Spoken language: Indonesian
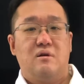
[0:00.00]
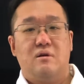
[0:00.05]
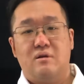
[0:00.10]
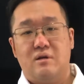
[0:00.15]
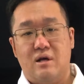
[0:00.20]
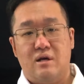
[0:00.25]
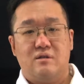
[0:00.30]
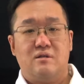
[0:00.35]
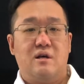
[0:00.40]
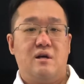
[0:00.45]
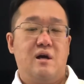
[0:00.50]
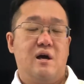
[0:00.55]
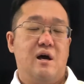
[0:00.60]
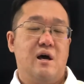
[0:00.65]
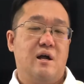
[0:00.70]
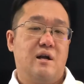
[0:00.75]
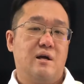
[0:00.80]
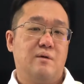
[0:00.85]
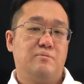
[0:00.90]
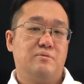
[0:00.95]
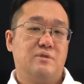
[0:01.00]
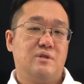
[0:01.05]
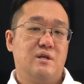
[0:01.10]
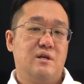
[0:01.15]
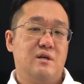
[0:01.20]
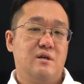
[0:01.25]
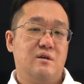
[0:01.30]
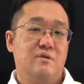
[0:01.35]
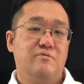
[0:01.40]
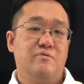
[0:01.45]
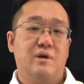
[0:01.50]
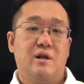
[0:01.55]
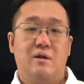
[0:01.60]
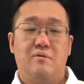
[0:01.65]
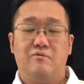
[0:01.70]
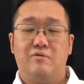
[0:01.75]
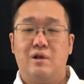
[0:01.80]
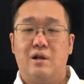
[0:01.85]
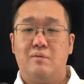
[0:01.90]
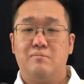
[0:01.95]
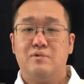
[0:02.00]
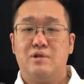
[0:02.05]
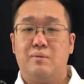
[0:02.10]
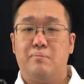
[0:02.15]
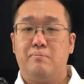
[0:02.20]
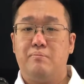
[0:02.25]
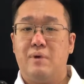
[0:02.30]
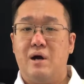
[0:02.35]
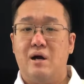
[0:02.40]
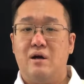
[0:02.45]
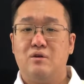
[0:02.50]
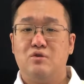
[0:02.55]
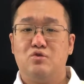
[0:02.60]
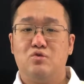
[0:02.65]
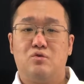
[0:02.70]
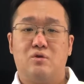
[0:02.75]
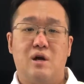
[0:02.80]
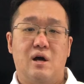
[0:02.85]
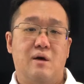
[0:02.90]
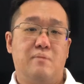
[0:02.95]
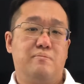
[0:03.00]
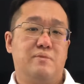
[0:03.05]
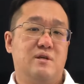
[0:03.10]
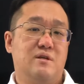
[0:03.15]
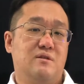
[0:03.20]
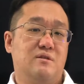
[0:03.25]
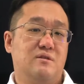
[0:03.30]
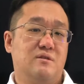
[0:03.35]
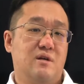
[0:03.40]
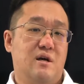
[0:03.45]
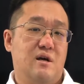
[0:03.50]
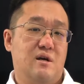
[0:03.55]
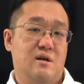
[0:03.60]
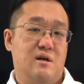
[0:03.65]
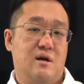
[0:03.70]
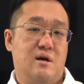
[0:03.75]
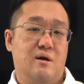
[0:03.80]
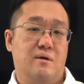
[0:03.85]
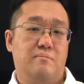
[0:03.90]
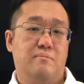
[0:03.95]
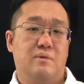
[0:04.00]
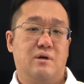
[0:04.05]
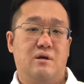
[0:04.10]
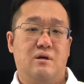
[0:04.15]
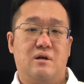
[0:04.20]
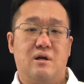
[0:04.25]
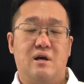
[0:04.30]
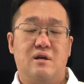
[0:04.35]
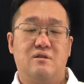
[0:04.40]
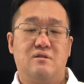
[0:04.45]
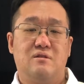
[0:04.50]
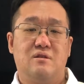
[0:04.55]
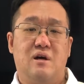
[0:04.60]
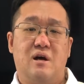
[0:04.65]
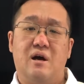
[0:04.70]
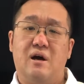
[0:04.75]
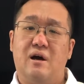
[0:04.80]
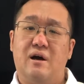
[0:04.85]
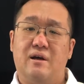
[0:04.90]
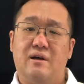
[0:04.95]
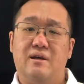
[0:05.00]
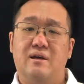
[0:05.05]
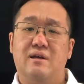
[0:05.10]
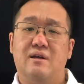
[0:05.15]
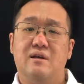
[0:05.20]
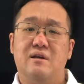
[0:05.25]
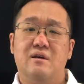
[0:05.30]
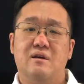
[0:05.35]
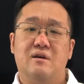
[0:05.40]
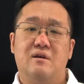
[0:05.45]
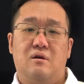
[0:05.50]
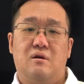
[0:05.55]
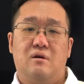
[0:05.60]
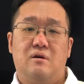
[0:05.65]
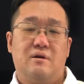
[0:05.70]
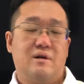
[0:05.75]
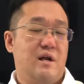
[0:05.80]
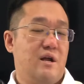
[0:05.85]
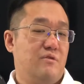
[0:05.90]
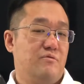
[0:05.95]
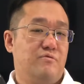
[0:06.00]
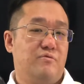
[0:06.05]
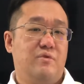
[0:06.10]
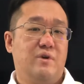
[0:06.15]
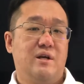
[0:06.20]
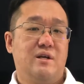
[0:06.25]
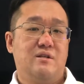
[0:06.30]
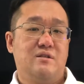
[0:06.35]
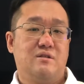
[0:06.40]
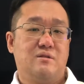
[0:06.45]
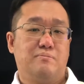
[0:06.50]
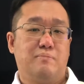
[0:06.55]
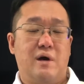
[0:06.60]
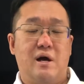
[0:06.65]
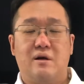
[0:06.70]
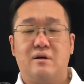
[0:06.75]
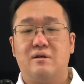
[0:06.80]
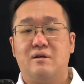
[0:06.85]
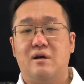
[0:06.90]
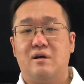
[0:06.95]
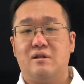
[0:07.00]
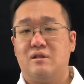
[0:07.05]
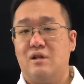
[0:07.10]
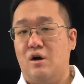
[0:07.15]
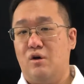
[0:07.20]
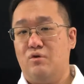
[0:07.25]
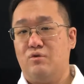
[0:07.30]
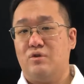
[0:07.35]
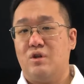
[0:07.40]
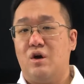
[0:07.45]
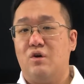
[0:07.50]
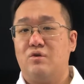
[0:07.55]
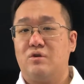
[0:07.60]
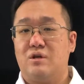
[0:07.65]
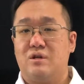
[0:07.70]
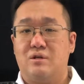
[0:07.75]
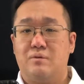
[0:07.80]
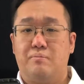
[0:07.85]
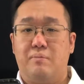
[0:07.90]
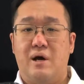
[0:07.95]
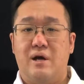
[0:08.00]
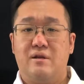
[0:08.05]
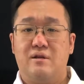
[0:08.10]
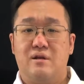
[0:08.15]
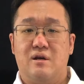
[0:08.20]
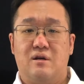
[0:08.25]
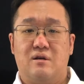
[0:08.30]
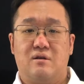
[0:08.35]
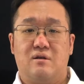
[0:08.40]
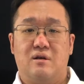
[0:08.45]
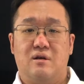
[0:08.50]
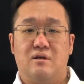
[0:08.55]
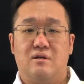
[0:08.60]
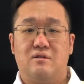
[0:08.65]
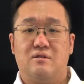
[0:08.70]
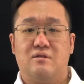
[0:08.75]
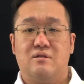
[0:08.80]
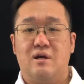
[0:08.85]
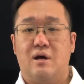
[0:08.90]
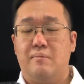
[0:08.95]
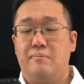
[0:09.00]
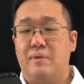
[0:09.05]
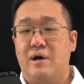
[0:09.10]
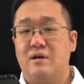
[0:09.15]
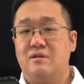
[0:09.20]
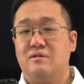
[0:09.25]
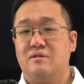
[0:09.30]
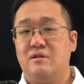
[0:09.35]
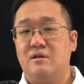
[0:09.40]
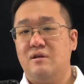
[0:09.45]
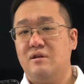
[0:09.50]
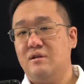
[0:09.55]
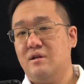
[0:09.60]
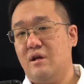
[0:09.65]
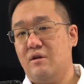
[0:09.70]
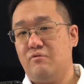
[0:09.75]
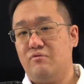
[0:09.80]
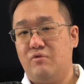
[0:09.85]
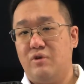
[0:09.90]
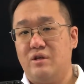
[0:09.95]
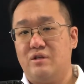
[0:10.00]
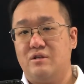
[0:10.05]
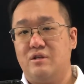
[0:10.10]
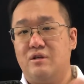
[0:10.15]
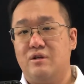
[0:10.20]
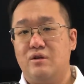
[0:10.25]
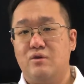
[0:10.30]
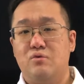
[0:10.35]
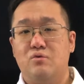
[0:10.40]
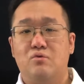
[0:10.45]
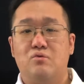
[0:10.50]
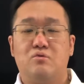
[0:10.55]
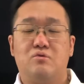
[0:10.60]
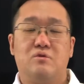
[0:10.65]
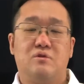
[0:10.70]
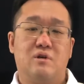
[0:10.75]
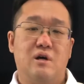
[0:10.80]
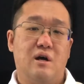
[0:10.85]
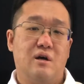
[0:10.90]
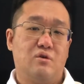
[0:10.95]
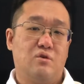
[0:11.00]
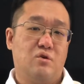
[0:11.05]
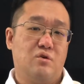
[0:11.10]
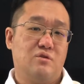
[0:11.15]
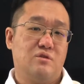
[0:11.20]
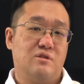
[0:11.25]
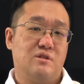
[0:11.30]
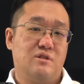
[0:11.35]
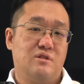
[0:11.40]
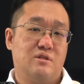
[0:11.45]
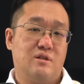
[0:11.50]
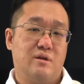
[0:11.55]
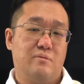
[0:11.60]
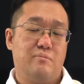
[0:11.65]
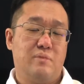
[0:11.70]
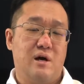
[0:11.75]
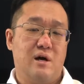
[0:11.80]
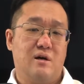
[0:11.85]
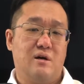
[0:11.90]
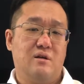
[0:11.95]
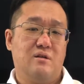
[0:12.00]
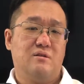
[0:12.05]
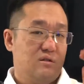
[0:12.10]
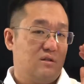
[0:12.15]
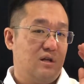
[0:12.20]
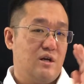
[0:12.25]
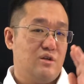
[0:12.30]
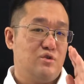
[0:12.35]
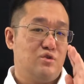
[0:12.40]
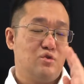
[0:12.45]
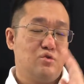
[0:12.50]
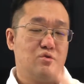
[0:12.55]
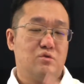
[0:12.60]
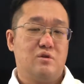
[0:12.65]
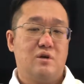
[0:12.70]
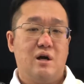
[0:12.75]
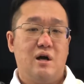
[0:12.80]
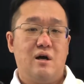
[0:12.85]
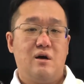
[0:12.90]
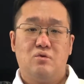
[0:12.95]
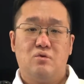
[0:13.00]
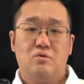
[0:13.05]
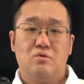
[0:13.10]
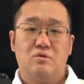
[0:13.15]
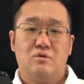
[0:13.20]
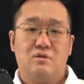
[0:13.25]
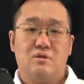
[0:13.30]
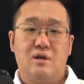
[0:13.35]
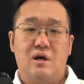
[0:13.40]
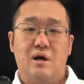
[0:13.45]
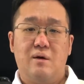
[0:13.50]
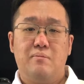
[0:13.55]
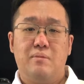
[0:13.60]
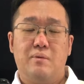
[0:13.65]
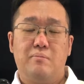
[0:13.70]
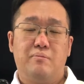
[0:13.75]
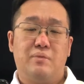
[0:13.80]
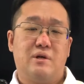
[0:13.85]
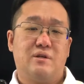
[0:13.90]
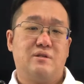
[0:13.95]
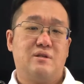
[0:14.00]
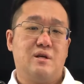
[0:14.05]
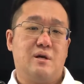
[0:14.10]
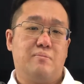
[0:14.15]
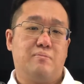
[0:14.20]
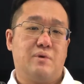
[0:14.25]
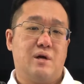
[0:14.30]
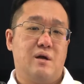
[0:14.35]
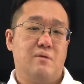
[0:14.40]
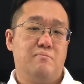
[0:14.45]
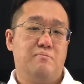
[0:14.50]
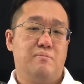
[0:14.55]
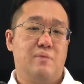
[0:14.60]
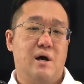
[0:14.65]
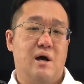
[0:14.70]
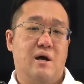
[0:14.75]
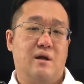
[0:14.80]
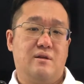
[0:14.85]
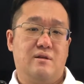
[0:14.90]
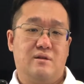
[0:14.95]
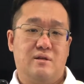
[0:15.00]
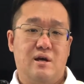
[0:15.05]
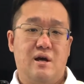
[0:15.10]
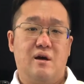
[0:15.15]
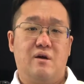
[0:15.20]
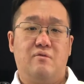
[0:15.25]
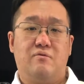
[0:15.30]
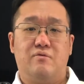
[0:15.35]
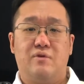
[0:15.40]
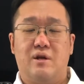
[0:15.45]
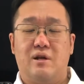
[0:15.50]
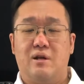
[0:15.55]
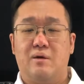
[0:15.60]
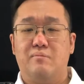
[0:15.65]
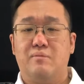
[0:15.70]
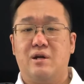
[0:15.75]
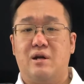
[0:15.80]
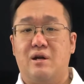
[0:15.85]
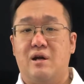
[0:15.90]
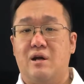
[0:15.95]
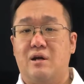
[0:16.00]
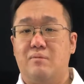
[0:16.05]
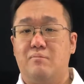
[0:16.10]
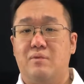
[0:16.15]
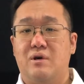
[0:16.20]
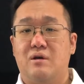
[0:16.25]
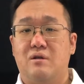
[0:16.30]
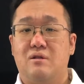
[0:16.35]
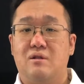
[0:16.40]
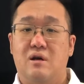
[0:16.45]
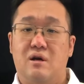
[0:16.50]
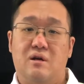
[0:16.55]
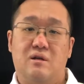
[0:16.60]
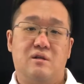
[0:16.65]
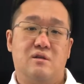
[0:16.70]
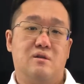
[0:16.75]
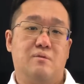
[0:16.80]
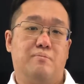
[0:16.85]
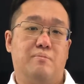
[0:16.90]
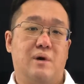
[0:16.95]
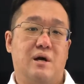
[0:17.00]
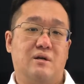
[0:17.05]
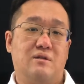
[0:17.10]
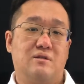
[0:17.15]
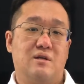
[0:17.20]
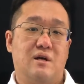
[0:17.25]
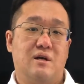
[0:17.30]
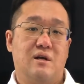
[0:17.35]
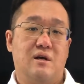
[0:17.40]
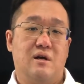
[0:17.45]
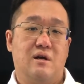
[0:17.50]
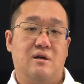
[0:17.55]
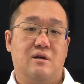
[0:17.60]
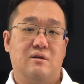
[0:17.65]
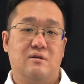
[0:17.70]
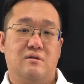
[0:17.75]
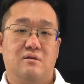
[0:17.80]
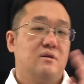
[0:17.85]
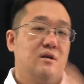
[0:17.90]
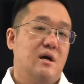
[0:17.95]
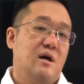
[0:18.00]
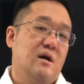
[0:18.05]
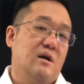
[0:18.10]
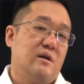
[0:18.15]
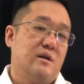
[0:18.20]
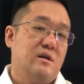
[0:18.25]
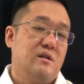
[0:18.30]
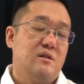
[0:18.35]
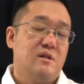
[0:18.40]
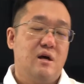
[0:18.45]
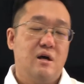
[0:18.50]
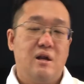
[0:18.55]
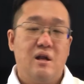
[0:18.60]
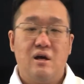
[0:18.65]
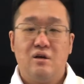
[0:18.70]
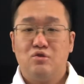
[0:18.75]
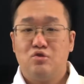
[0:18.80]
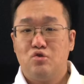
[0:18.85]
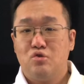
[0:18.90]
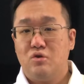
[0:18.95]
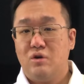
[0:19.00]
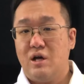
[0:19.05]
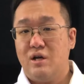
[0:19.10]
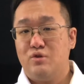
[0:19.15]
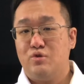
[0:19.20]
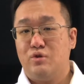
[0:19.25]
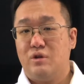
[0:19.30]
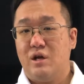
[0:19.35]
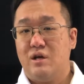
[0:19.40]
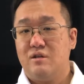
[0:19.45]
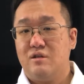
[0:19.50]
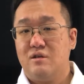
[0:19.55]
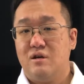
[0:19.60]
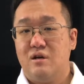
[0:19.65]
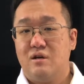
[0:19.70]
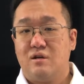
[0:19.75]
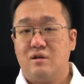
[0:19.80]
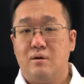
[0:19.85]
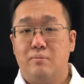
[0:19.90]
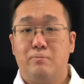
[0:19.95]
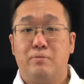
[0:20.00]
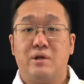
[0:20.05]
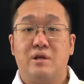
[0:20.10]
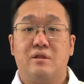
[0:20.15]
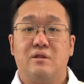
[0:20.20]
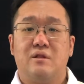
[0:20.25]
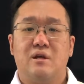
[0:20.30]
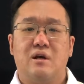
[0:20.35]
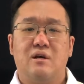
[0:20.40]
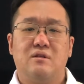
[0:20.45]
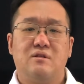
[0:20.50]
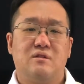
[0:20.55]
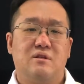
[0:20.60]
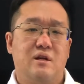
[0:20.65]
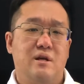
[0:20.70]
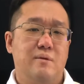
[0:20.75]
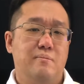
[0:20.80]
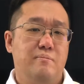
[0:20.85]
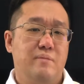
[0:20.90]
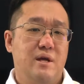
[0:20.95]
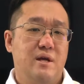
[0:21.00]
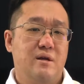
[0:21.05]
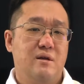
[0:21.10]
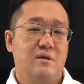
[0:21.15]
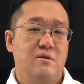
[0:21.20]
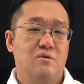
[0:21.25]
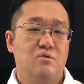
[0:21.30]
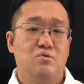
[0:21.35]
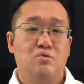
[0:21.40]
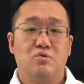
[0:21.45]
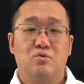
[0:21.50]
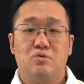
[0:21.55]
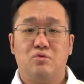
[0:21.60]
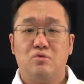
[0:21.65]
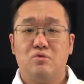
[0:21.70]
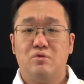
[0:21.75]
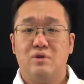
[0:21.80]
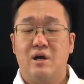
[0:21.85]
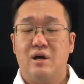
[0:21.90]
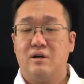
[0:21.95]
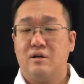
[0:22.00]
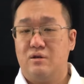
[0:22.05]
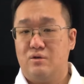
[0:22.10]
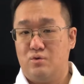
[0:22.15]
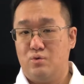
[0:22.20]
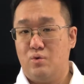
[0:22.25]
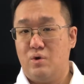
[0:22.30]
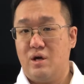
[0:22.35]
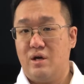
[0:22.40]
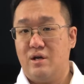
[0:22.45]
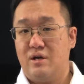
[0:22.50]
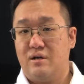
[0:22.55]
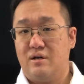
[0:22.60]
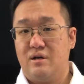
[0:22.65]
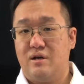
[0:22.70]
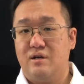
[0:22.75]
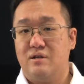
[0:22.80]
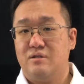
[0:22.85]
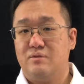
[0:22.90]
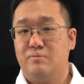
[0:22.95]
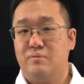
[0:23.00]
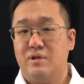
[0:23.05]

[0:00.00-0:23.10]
Nah, saya harap sih film-film Jepang juga bisa ya merajai Netflix pada tahun-tahun kedepannya guys yang pasti Netflix ini udah konsisten banget dan juga udah mempersiapkan banyak film dan anime dari Jepang sana Nah, kita langsung lanjut aja ke berita streaming untuk yang kedua ya guys.